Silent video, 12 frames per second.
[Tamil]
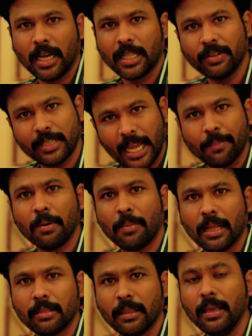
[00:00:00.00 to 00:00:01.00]
அதாவது டைமை
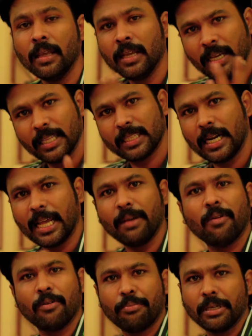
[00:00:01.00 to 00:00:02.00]
மாற்றி இத்தனை
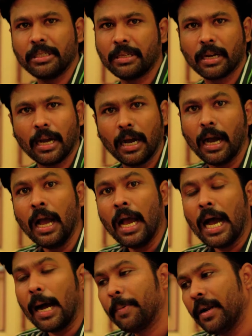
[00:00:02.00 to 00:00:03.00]
டைம் அவன் பேசிகிட்டு இருக்கான்
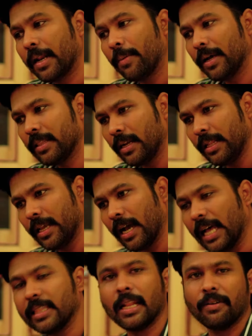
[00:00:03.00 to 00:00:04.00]
அப்படின்ற மாதிரி
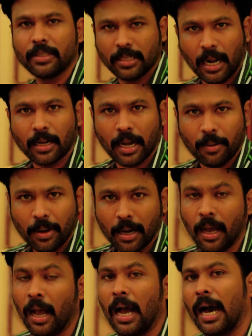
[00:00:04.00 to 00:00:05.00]
நீங்கள் அதில் வந்து காட்டலாமா
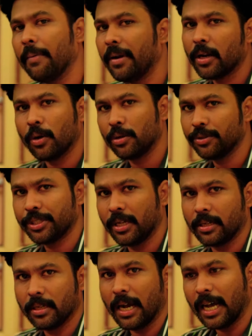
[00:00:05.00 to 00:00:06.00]
அப்படின்ற ஒரு விஷயம்
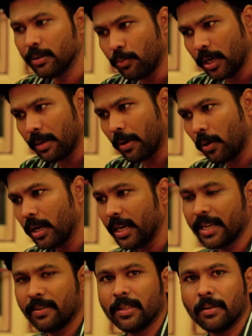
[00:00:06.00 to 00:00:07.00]
இருக்குது அது மூலயமா கூட
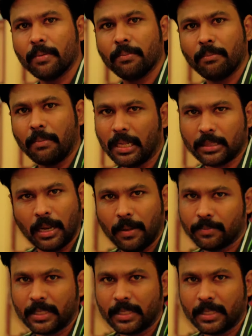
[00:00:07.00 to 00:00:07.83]
நீங்கள் வந்து மாற்றலாம்